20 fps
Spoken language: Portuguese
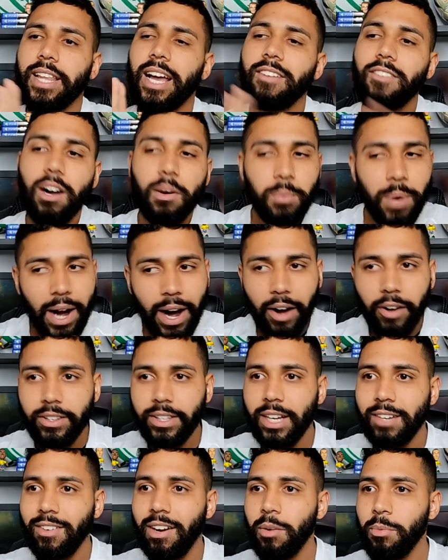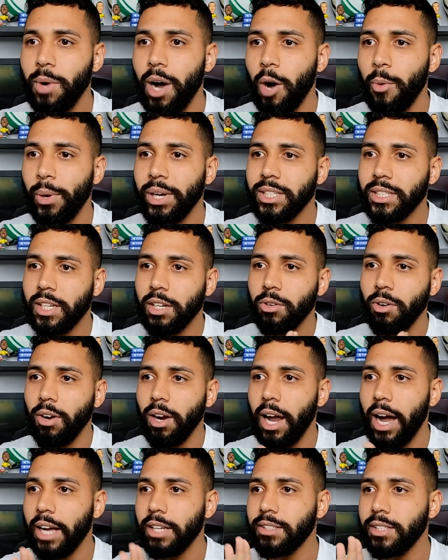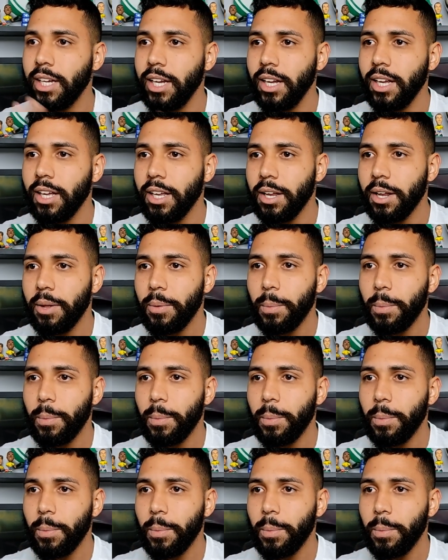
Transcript: Tava mal, tava mal, mas que golaço, hein?